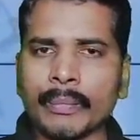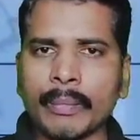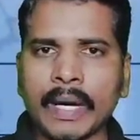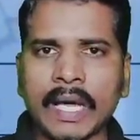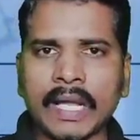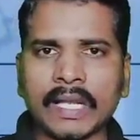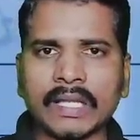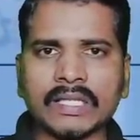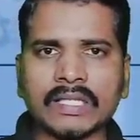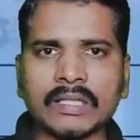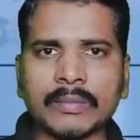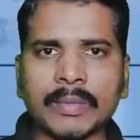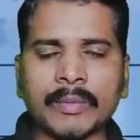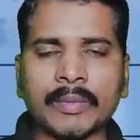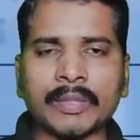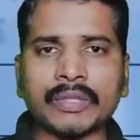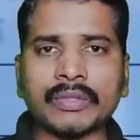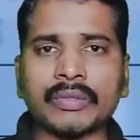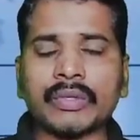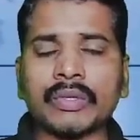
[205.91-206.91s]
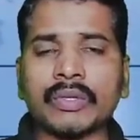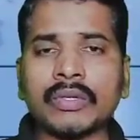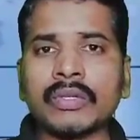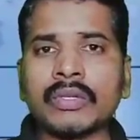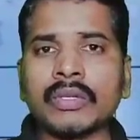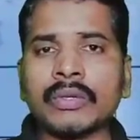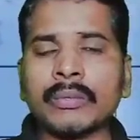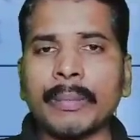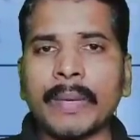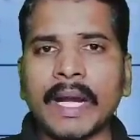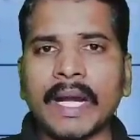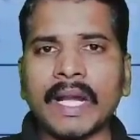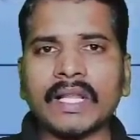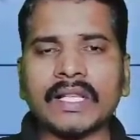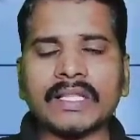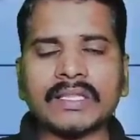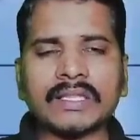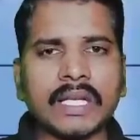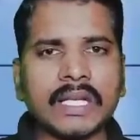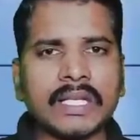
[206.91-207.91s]
భారతదేశ ప్రభుత్వం బయట
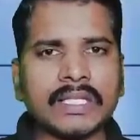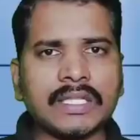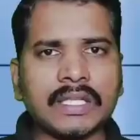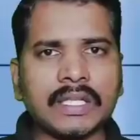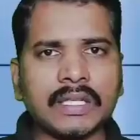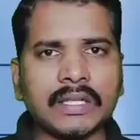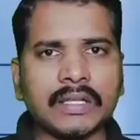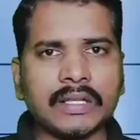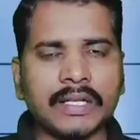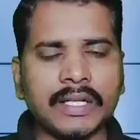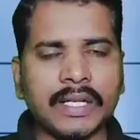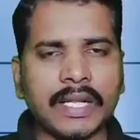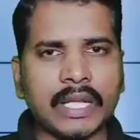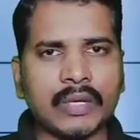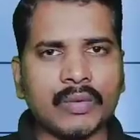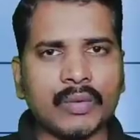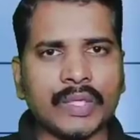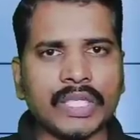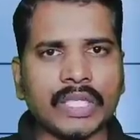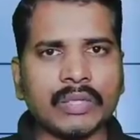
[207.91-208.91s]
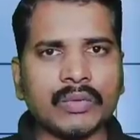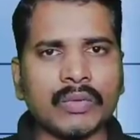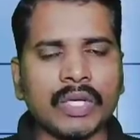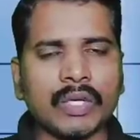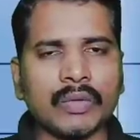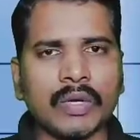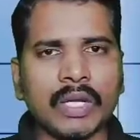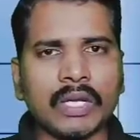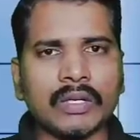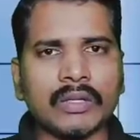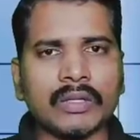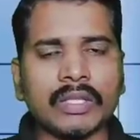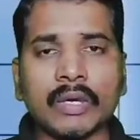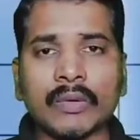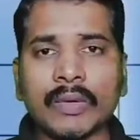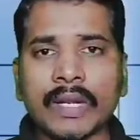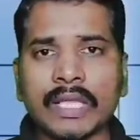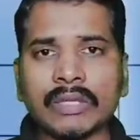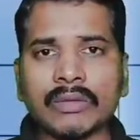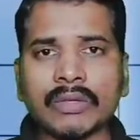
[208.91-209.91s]
దేశాల నుంచి ఇండియాకి వచ్చేటువంటి వాళ్ళు
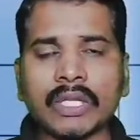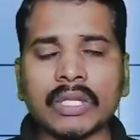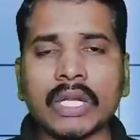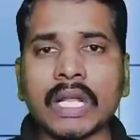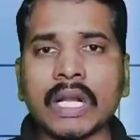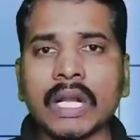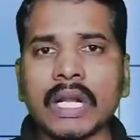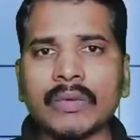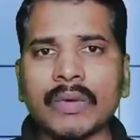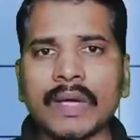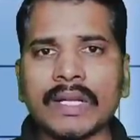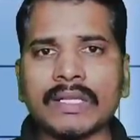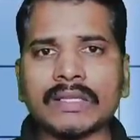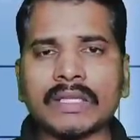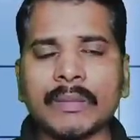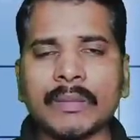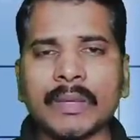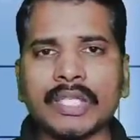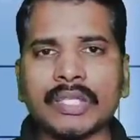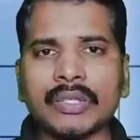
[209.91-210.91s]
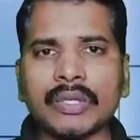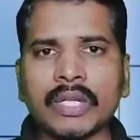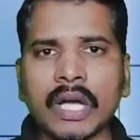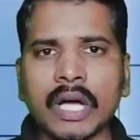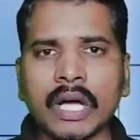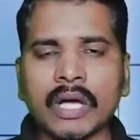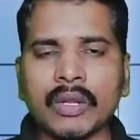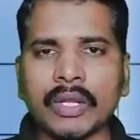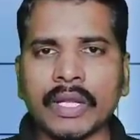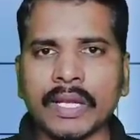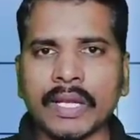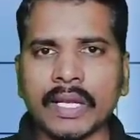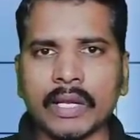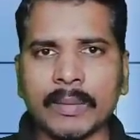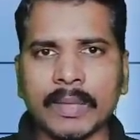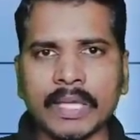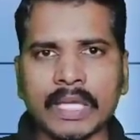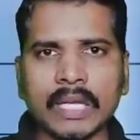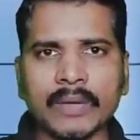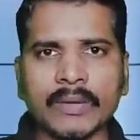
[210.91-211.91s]
ఎవరైతే ఉంటారో అలాంటి వారికి సంబంధించిన ఆరోగ్య
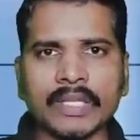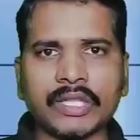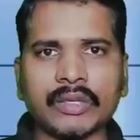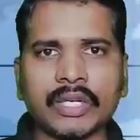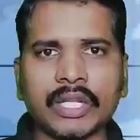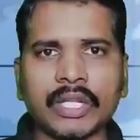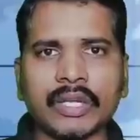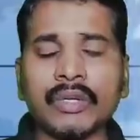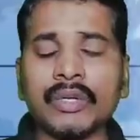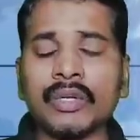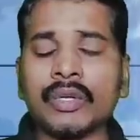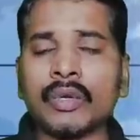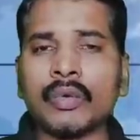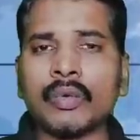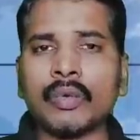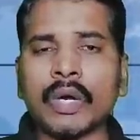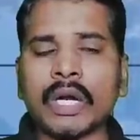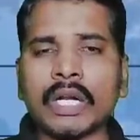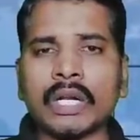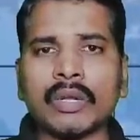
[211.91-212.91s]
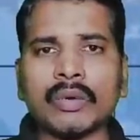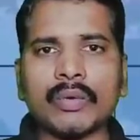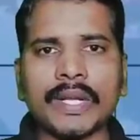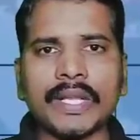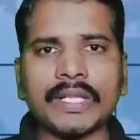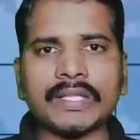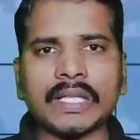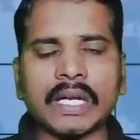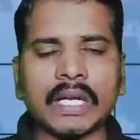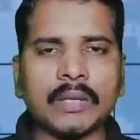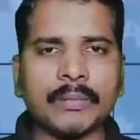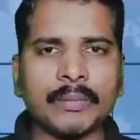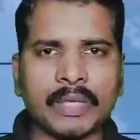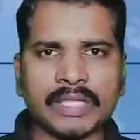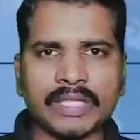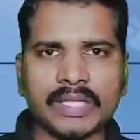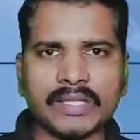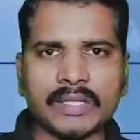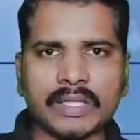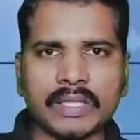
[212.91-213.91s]
నిబంధనలు ఏవైతే ఉంటాయో వాటిలో కొన్ని
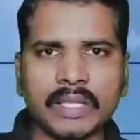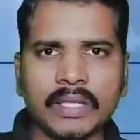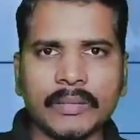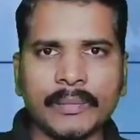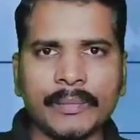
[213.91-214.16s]
సడలింపులు చేసింది